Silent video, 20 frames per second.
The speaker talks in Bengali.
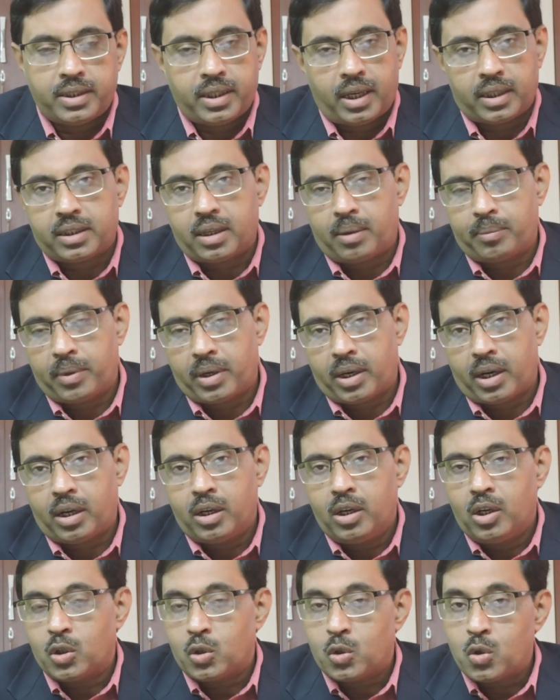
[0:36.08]
যাতে আপনারা
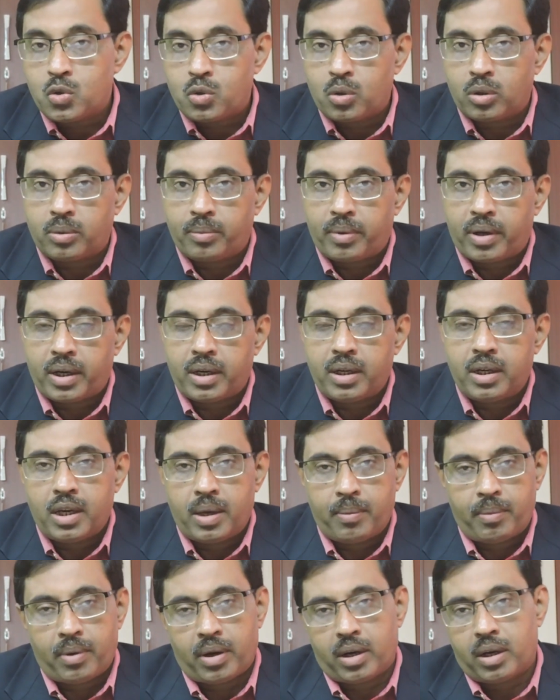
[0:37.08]
সুস্থ হতে পারেন
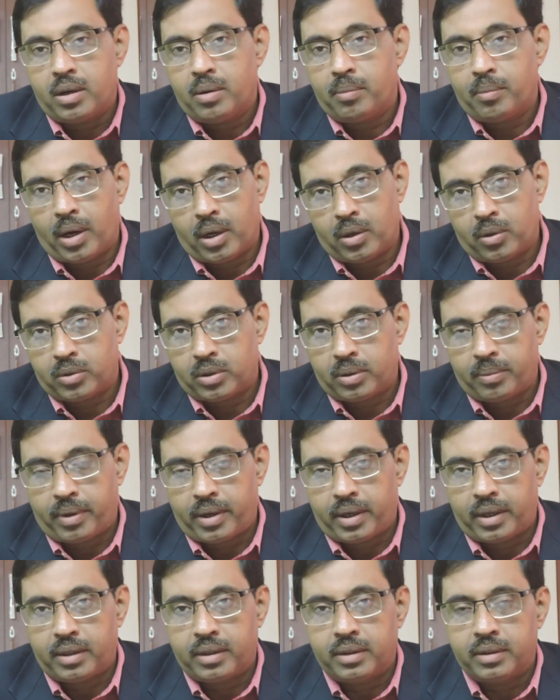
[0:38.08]
এবং ভালো হতে
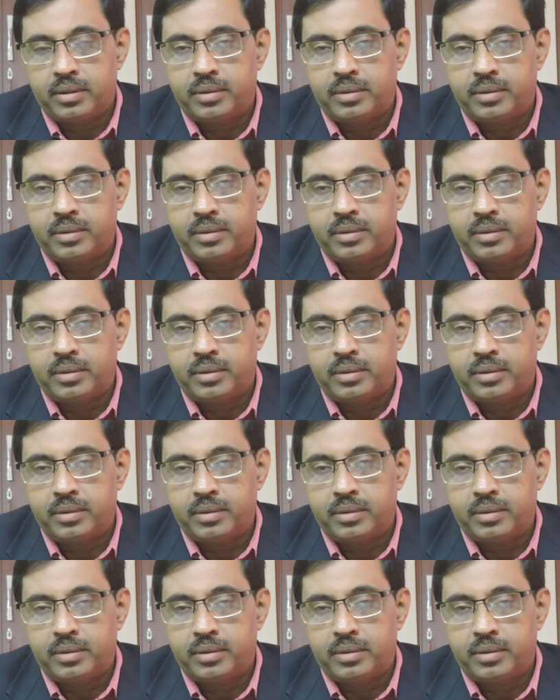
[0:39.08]
পারেন